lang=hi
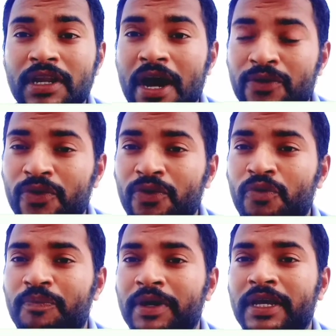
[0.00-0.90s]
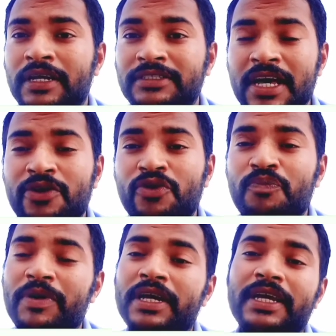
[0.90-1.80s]
लाखों रुपए हज़ारों
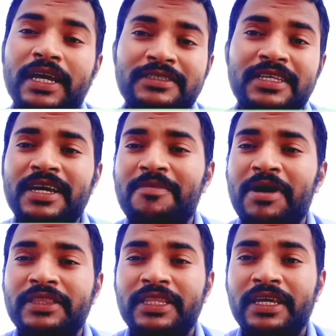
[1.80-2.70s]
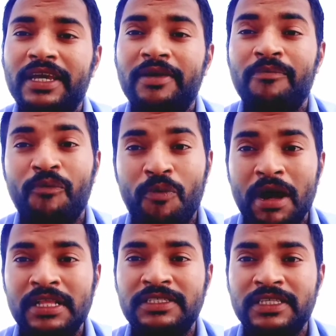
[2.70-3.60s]
रुपए कैसे कमाते हैं
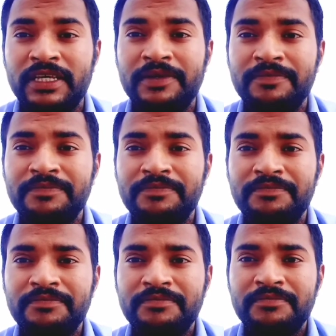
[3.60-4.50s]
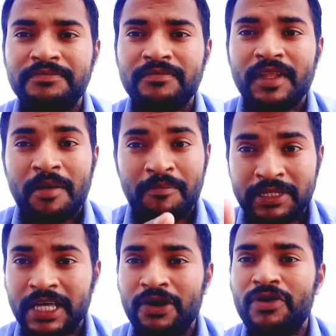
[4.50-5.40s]
मोबाइल से
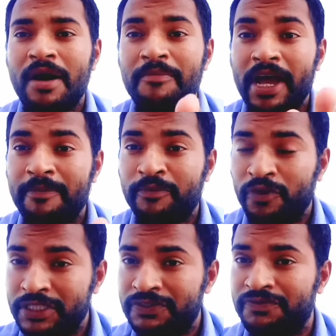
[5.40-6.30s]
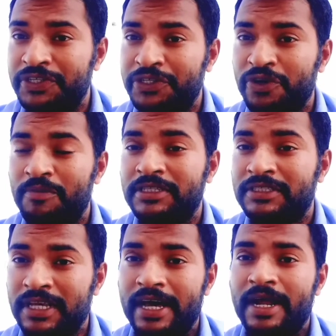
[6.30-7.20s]
बताऊंगा मैं आपको इस वीडियो में
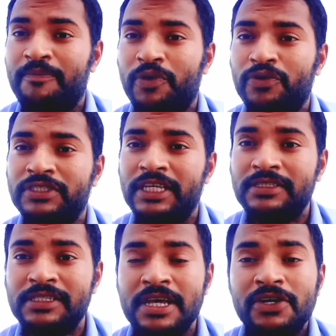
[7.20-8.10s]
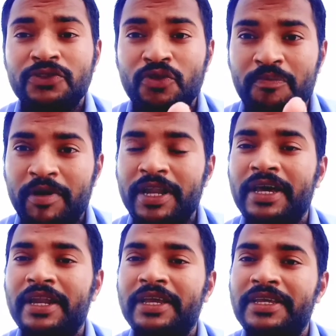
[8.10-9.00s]
सारा प्रोसेस तो
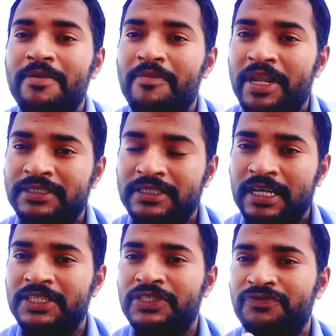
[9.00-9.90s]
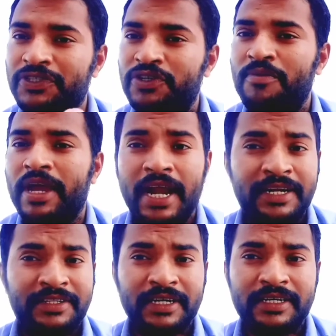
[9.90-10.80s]
बने रहिए मेरे साथ इस वीडियो में
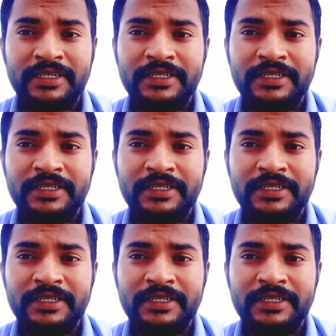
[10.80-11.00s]
एंड तक